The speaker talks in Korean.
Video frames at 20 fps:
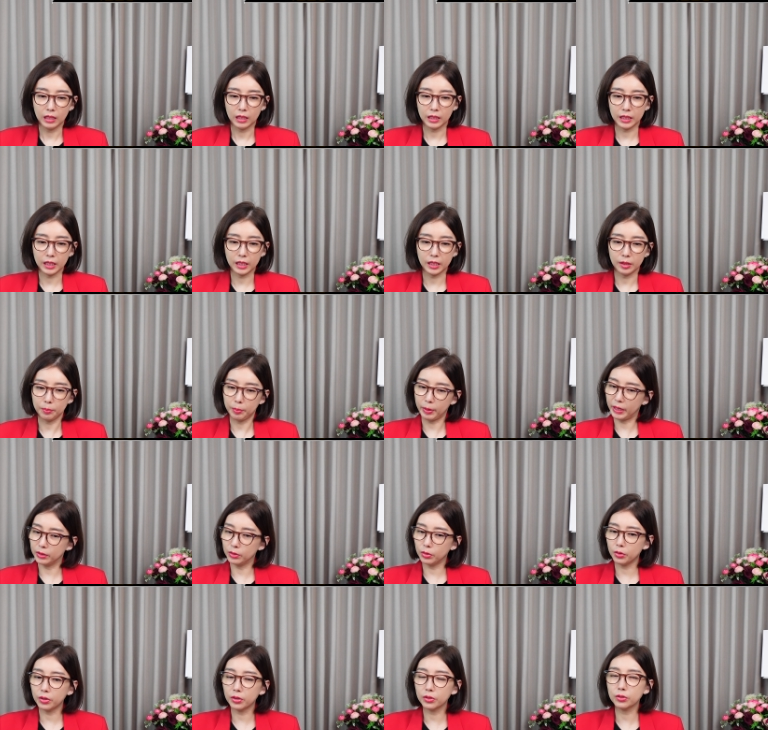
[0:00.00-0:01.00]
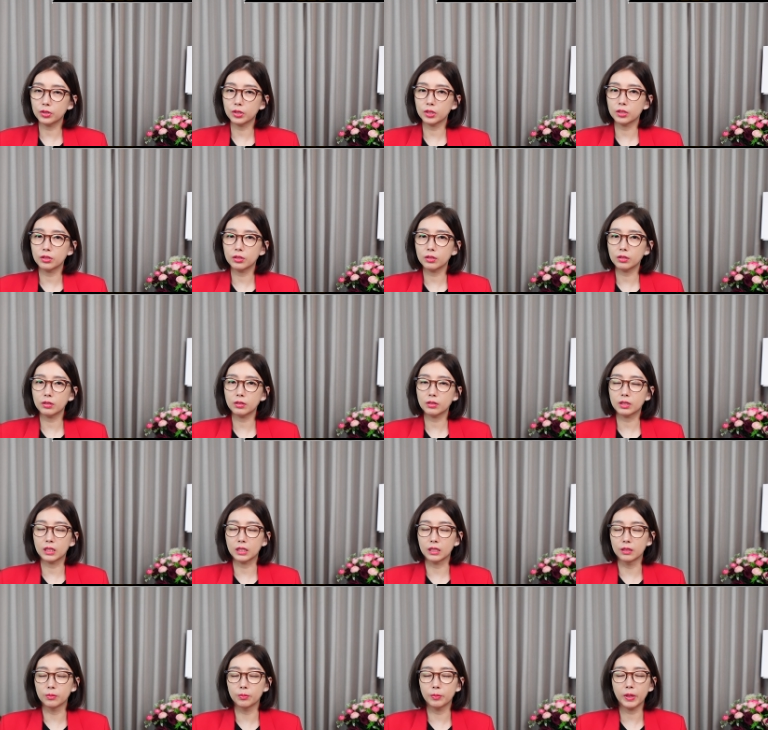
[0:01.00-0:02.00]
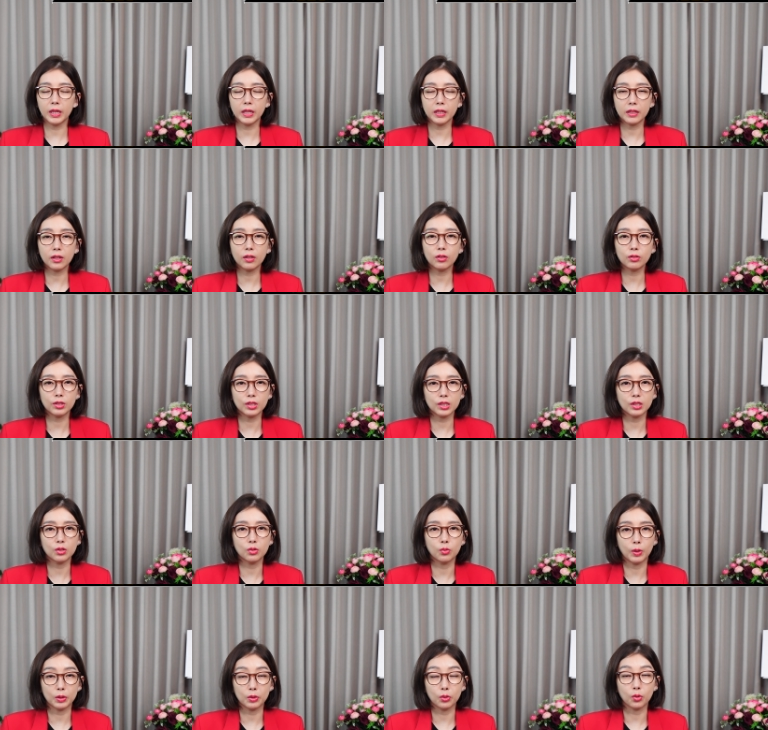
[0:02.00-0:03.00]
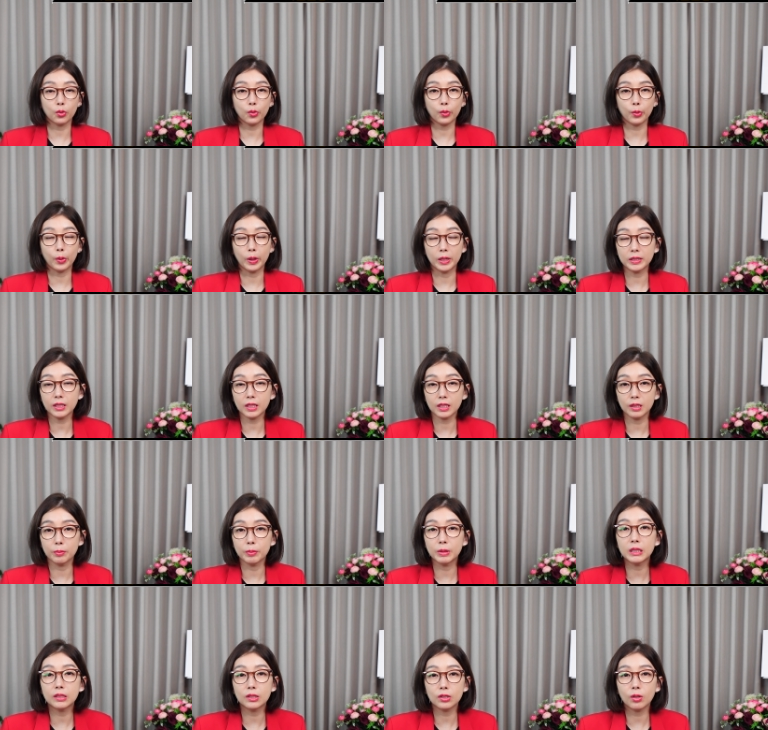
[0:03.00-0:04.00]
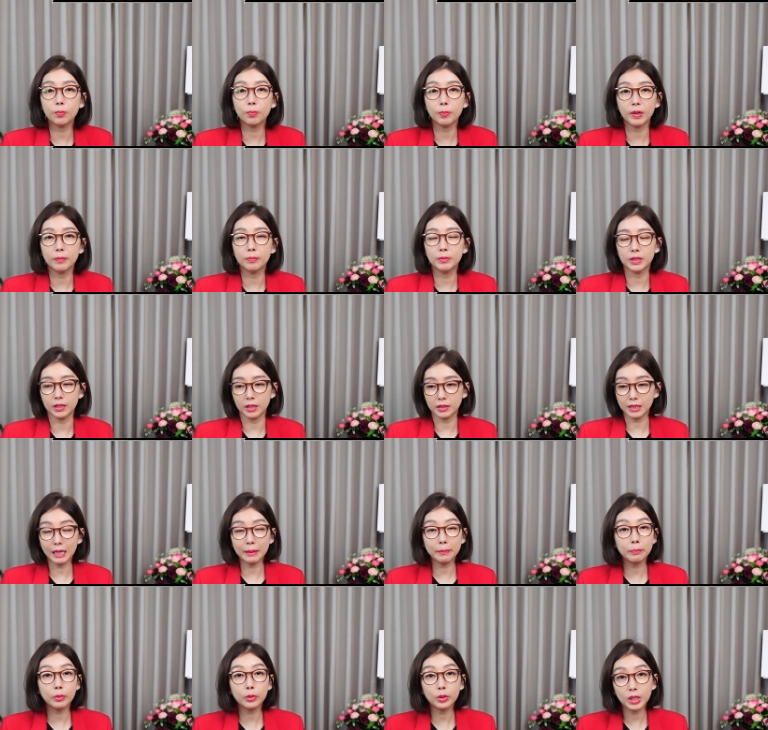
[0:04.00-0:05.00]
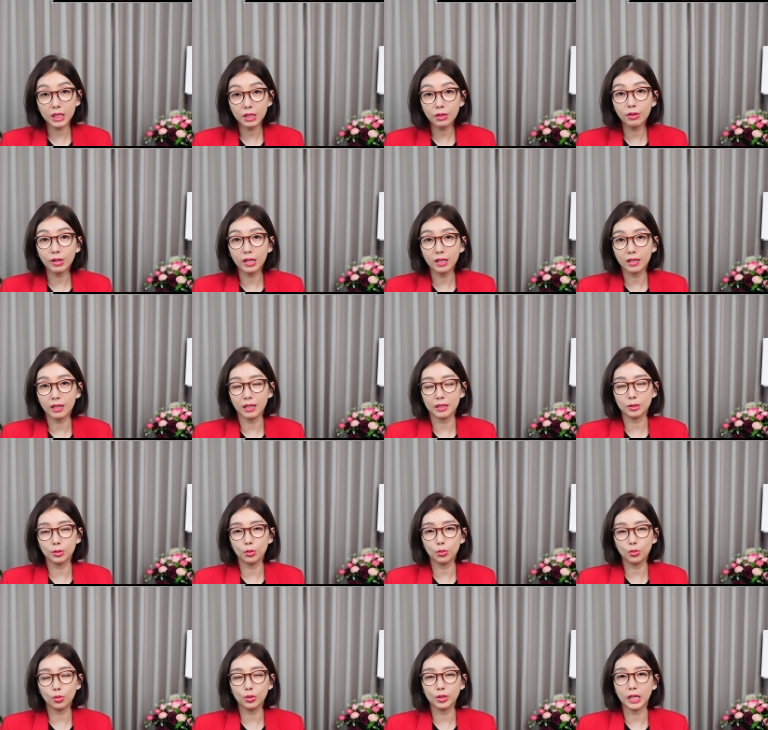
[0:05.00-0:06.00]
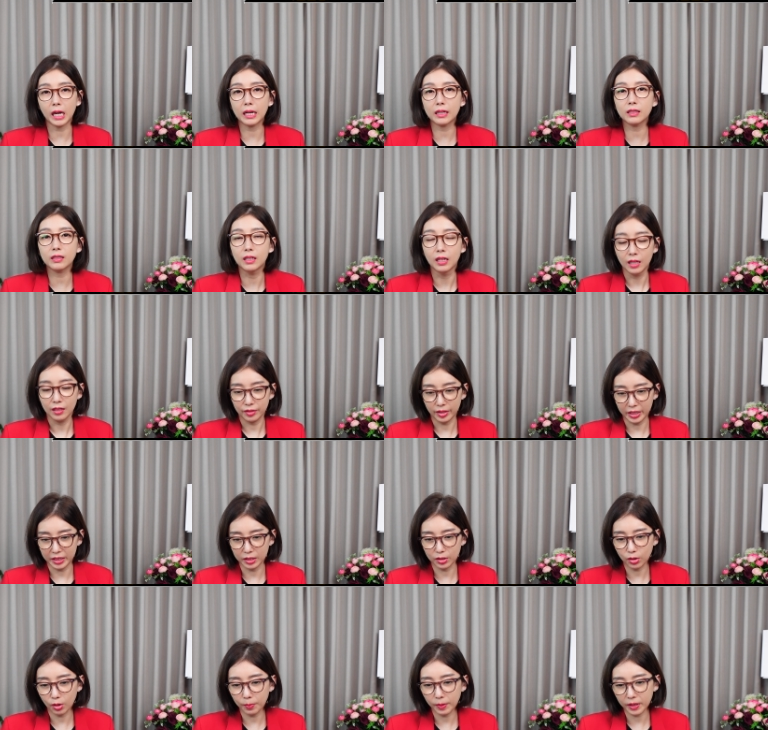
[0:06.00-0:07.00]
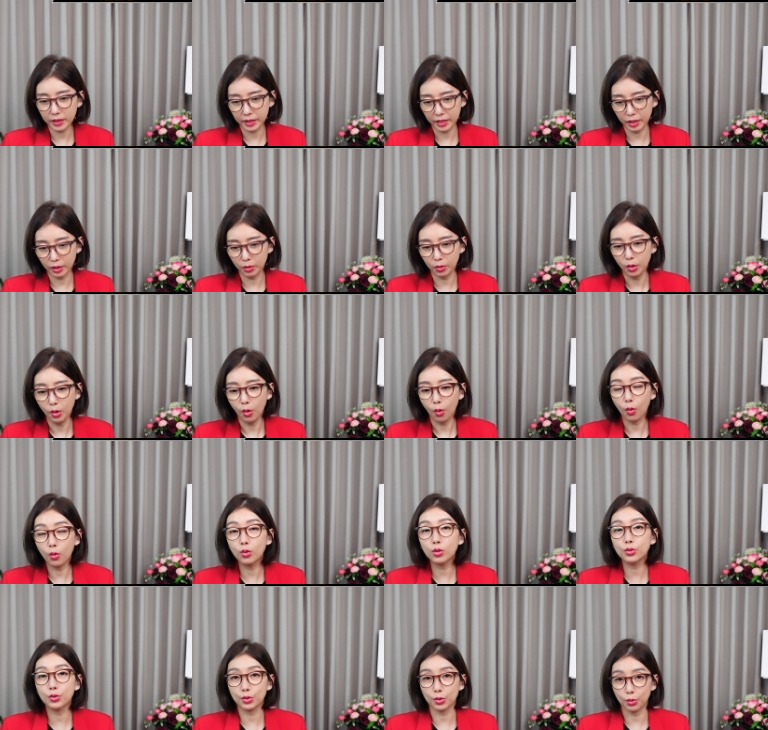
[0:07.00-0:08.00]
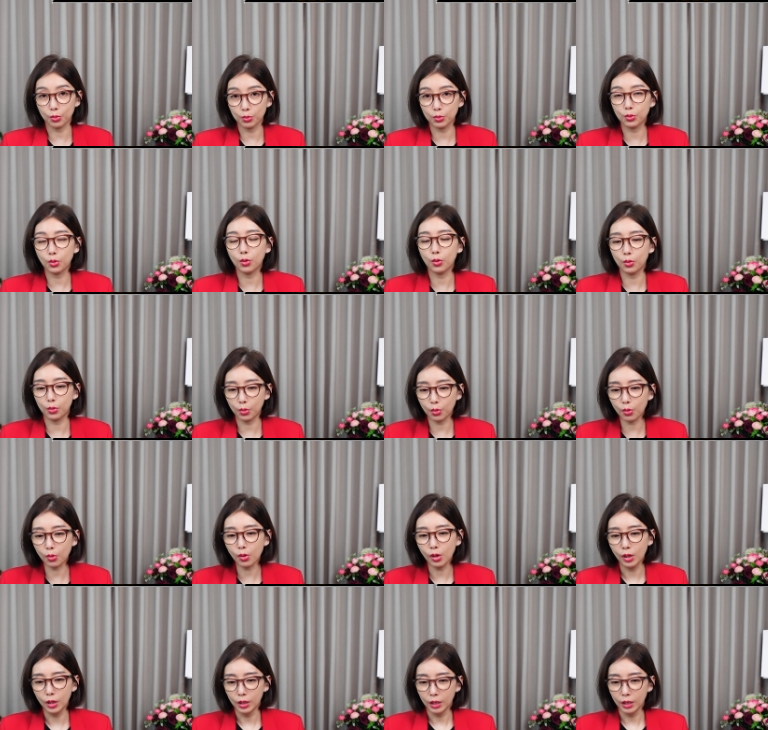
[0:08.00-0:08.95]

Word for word: 이 배소연 씨는 김혜경 씨와도 굉장히 밀접합니다. 산부인과 가서도 약을 대리 처방해 올 정도로